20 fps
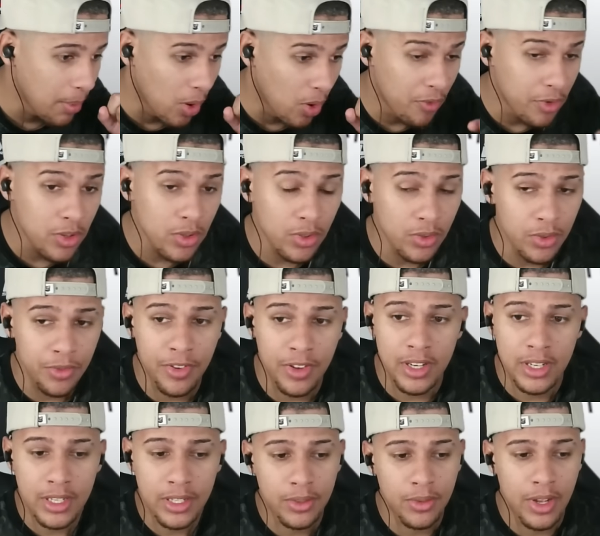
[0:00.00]
o vídeo que eu tô
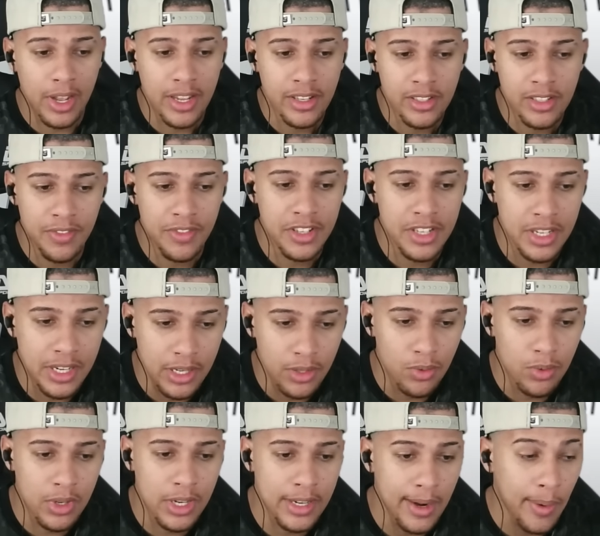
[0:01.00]
falando é esse vídeo aqui
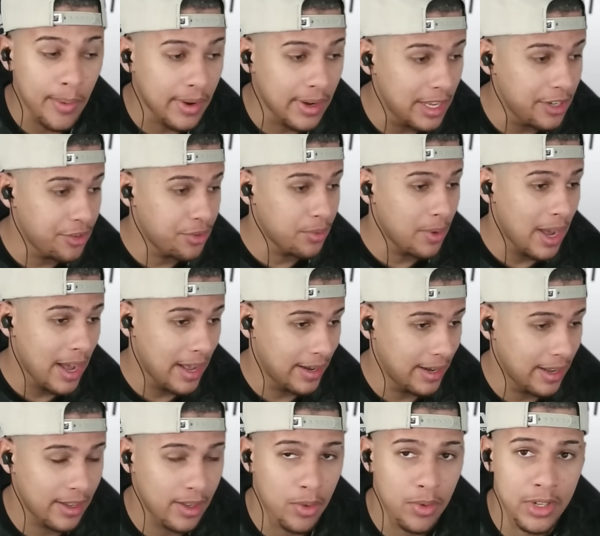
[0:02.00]
do canal Clash War,
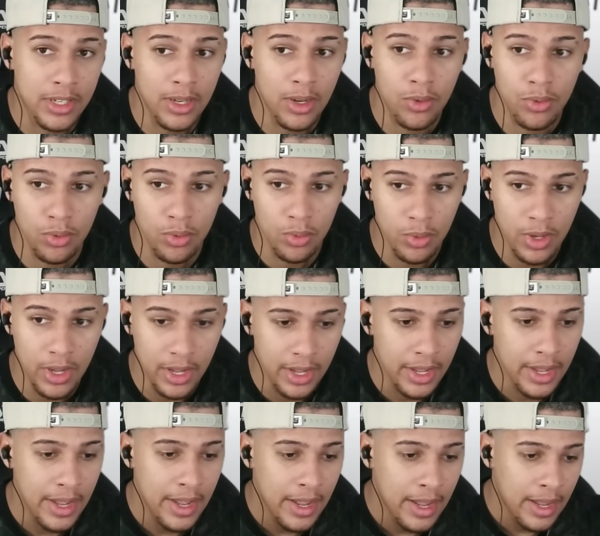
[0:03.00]
né? Que é o canal do Luan.
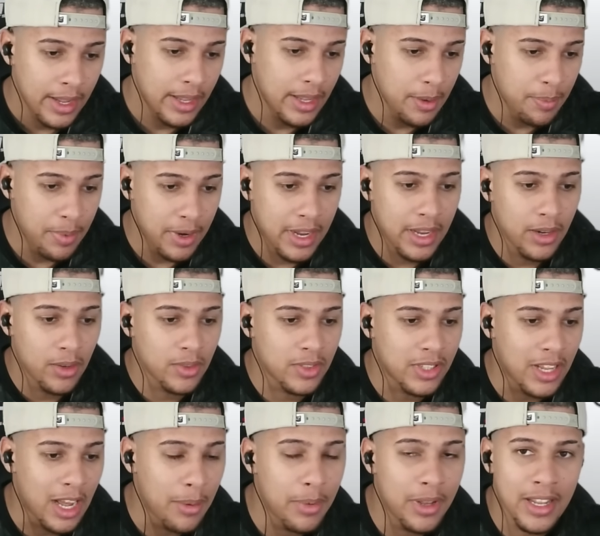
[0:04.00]
Que para quem não
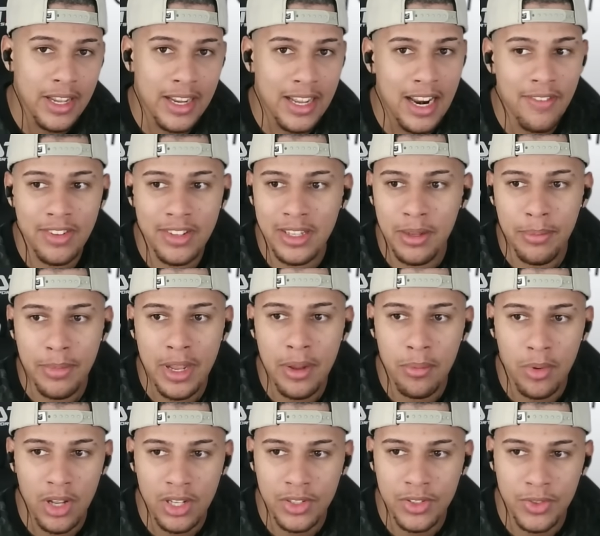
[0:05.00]
sabe, ele grava também
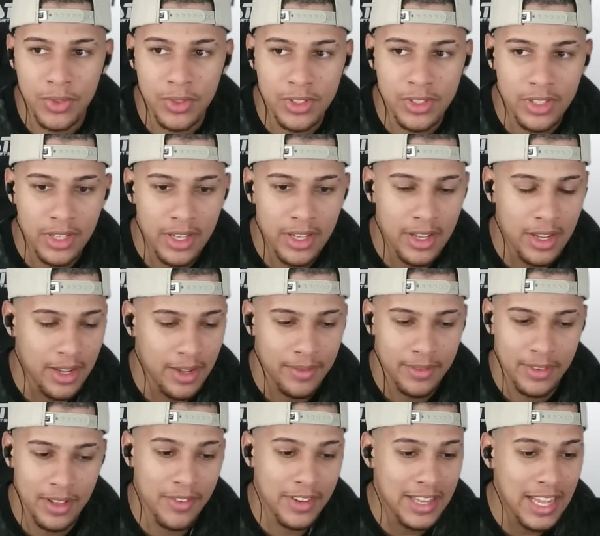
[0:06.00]
Blocks Fruits, né?
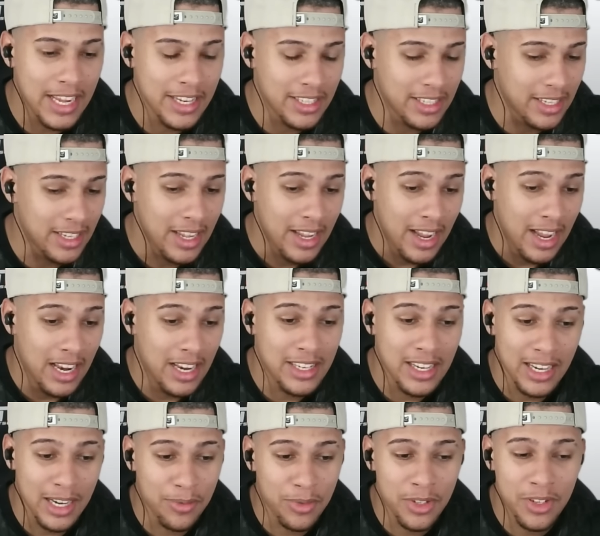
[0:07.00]
Na verdade, ele
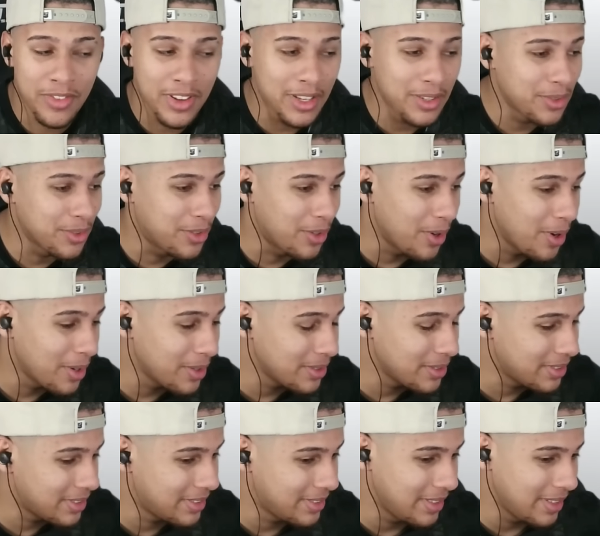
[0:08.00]
já gravou diversos
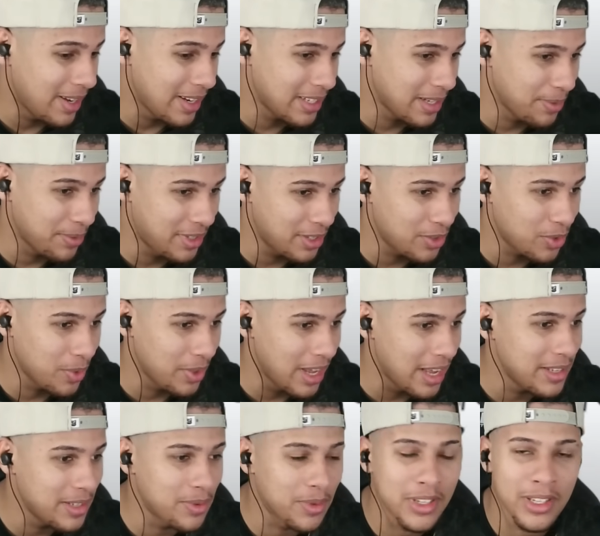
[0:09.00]
jogos. Eu acho que vocês
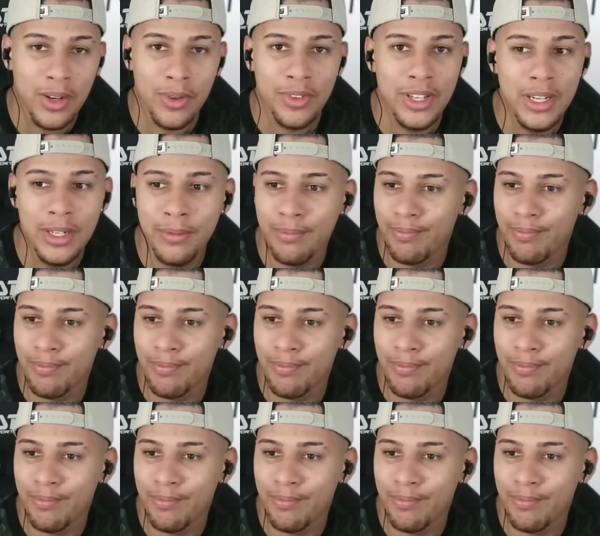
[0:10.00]
conhecem o canal dele.